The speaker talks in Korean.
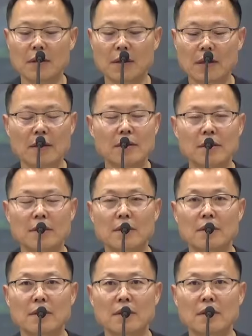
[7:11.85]

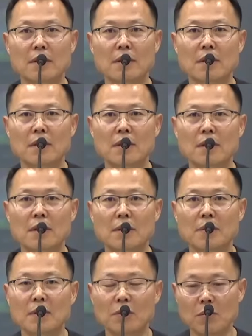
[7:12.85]
따라서
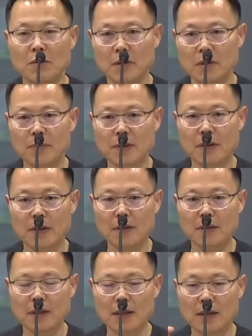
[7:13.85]
뭐 오염이
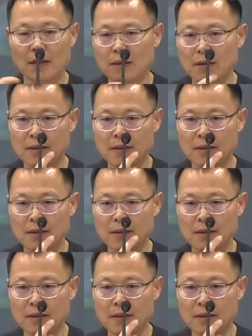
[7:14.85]
되거나